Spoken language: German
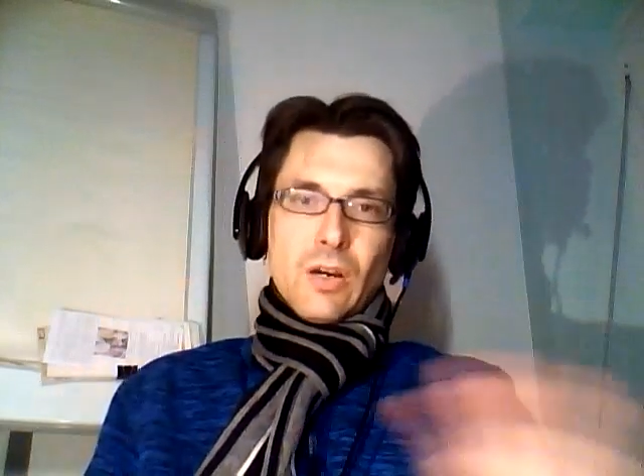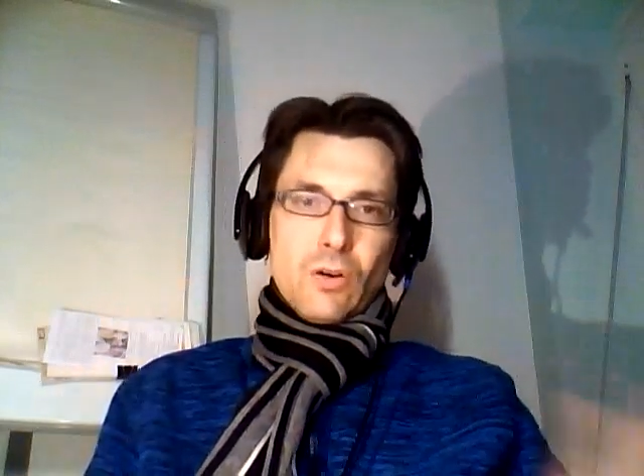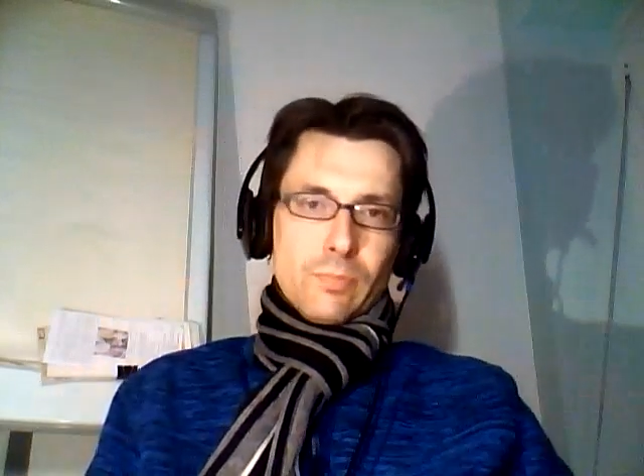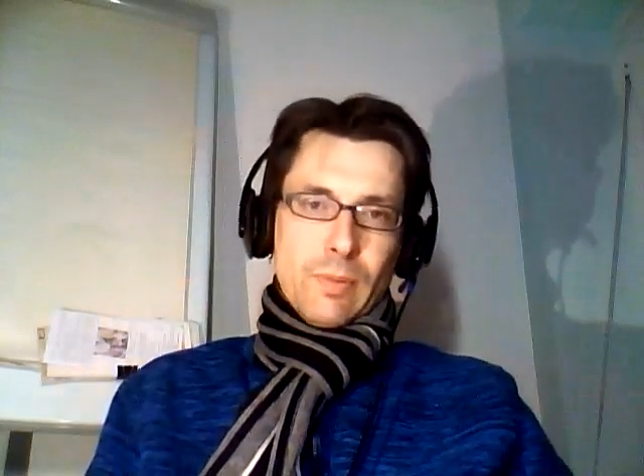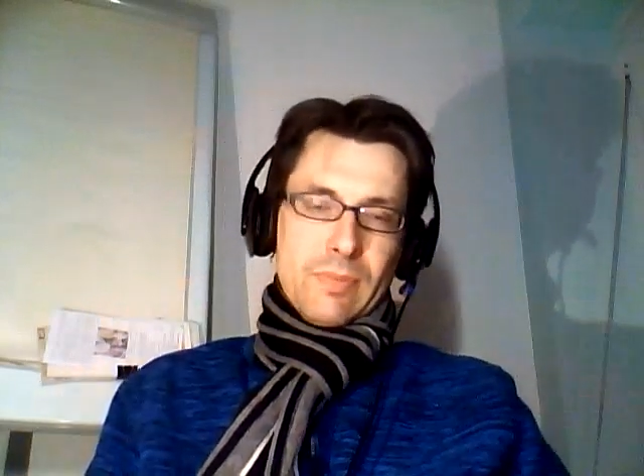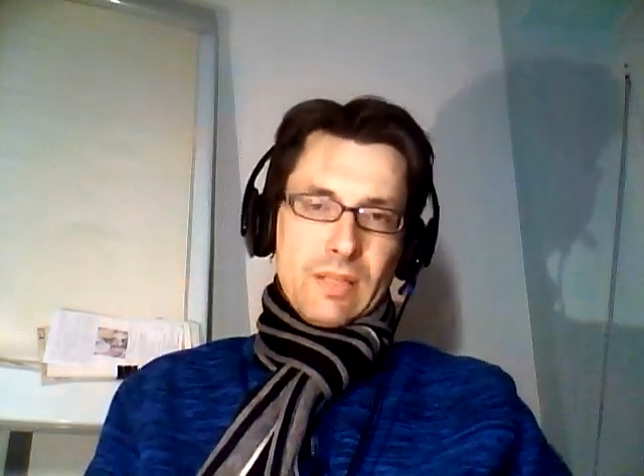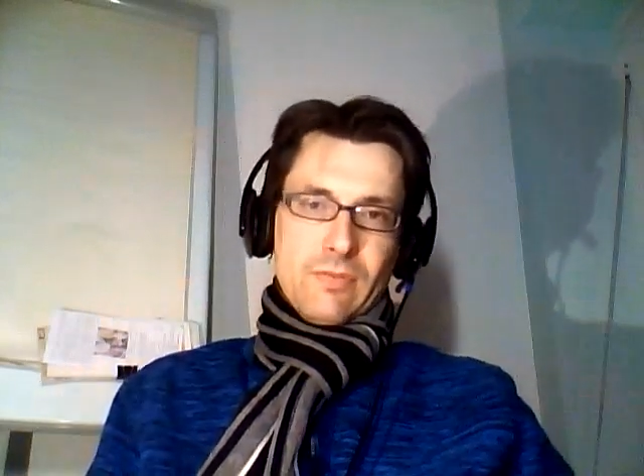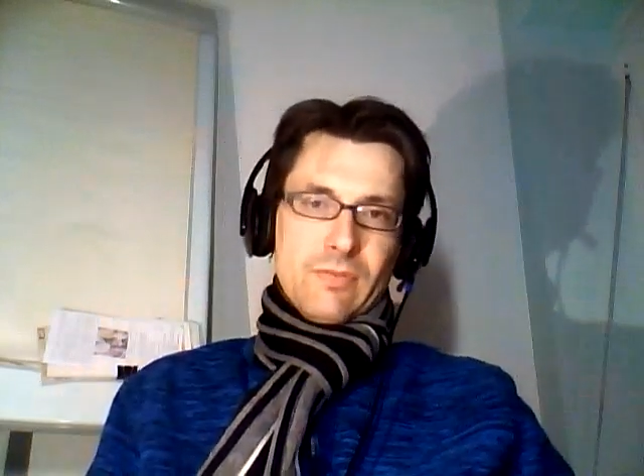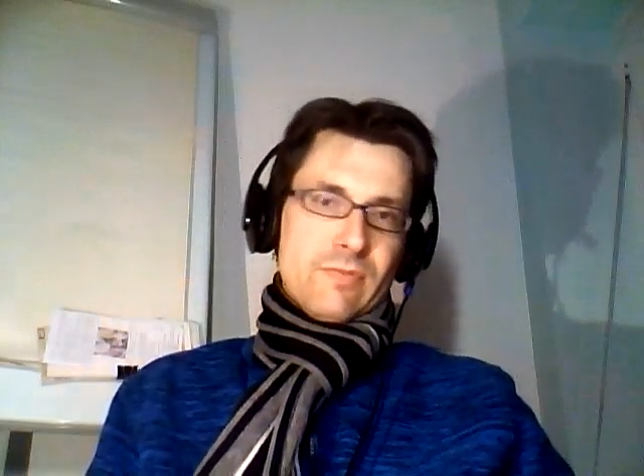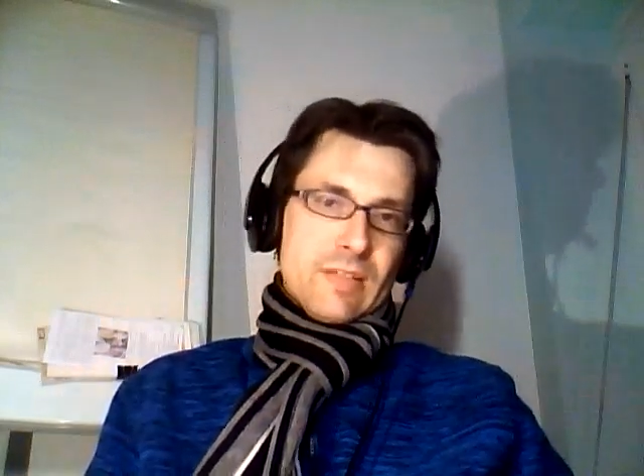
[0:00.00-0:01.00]
und bei
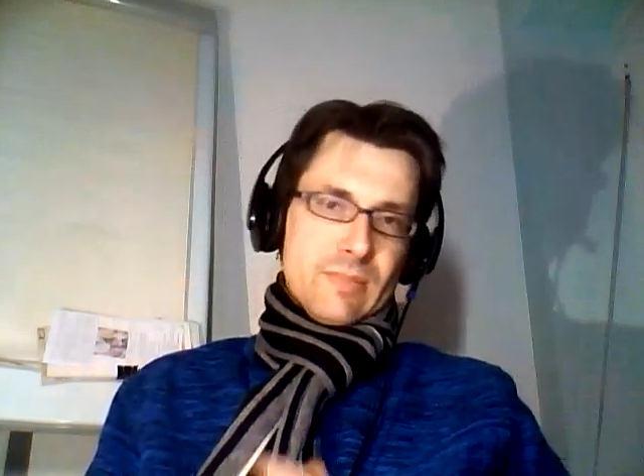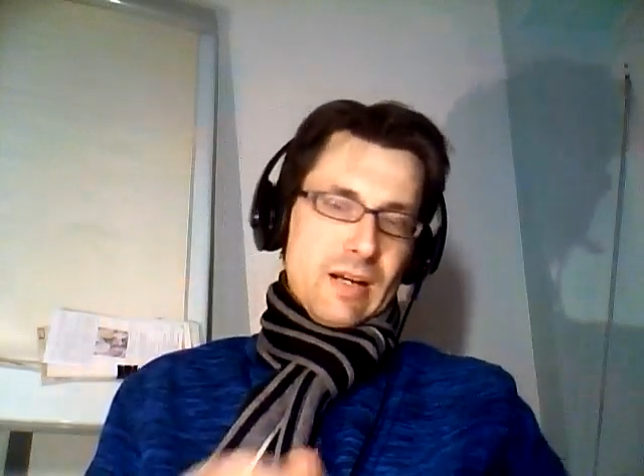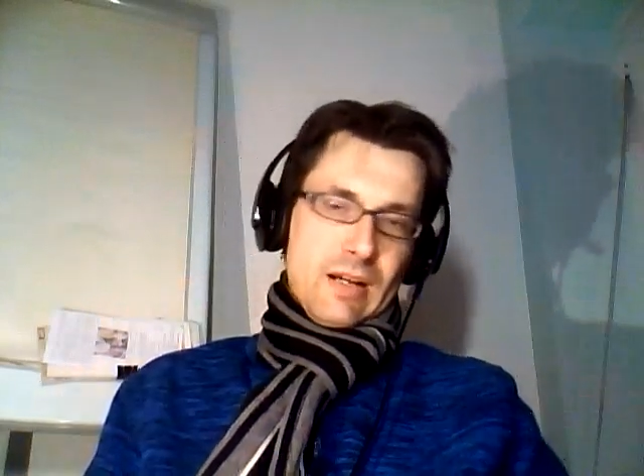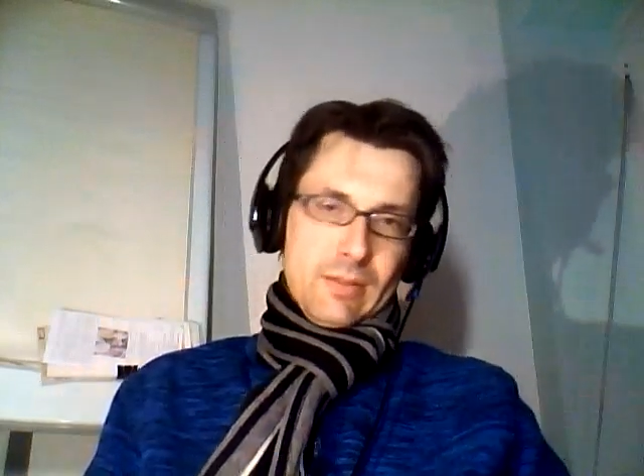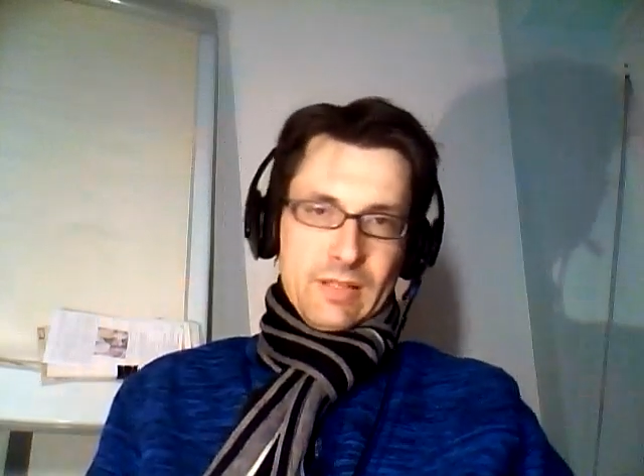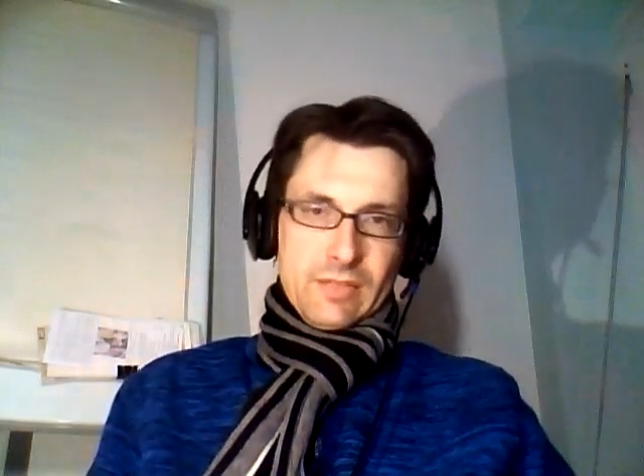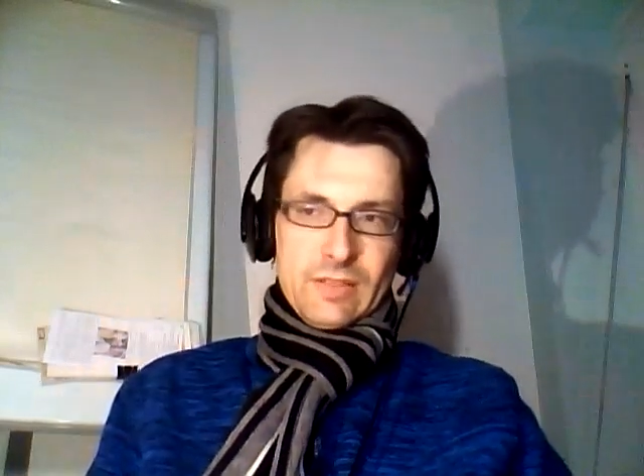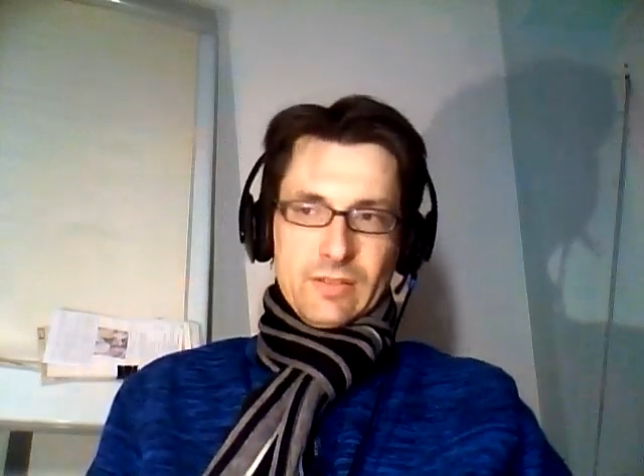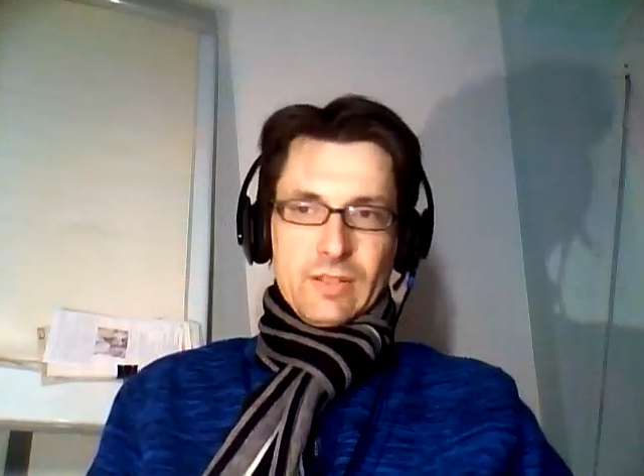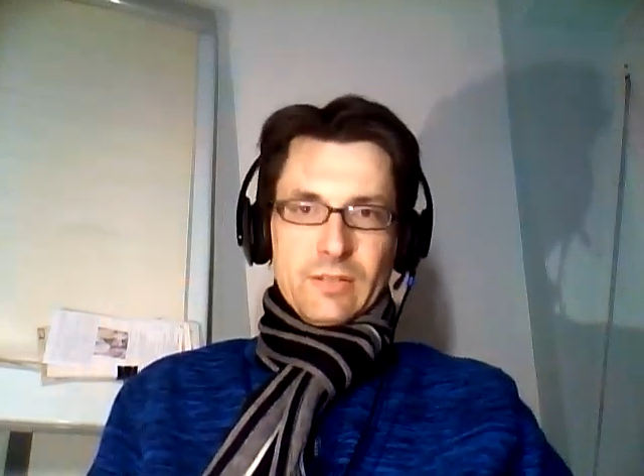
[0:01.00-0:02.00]
B, was A gemacht hätte.